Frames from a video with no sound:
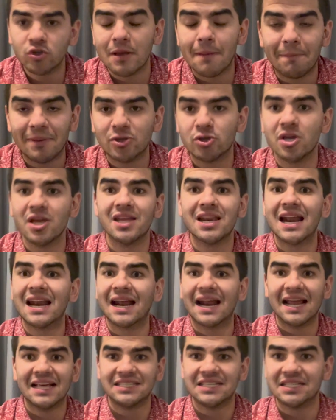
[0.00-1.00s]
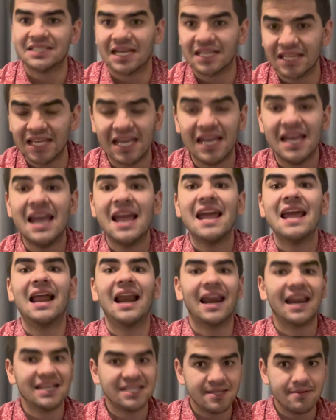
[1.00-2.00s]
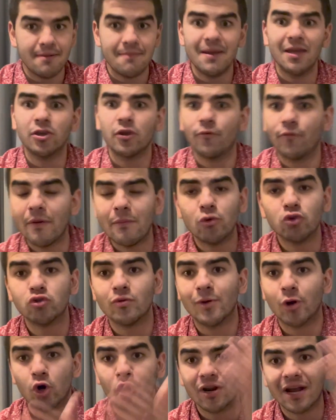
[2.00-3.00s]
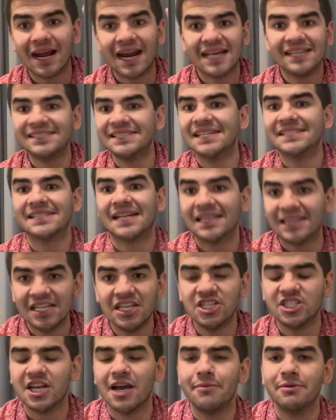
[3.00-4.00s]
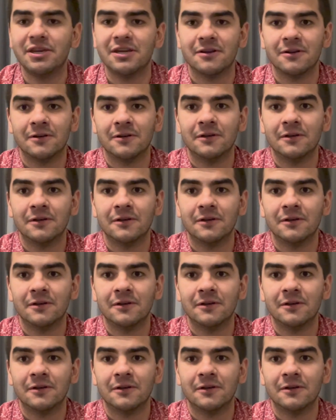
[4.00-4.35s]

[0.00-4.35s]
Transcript: se empezó a llenar gracias a ti y el recibimiento fue mucho mejor gracias a ti, Xavi.